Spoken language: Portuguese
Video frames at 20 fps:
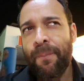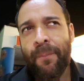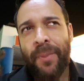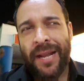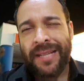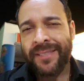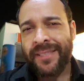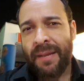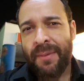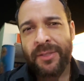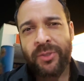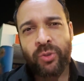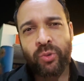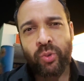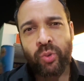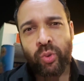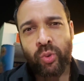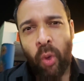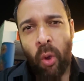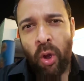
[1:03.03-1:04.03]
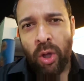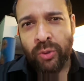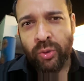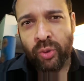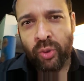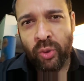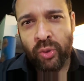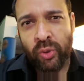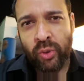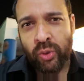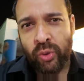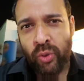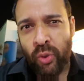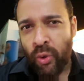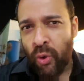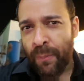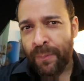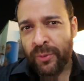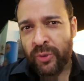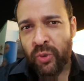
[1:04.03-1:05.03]
praticamente todos os
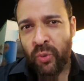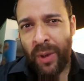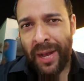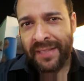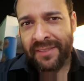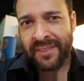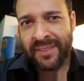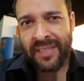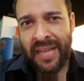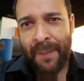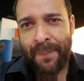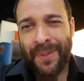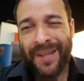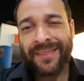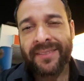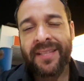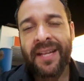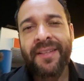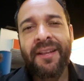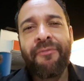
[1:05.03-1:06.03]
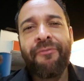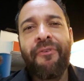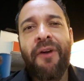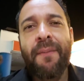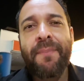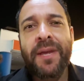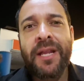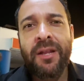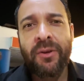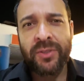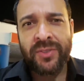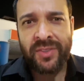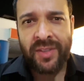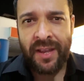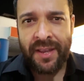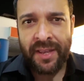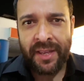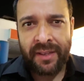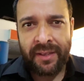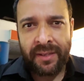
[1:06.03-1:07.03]
grupos de WhatsApp, até da família eu
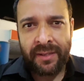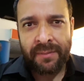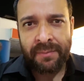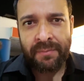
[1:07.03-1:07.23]
saí.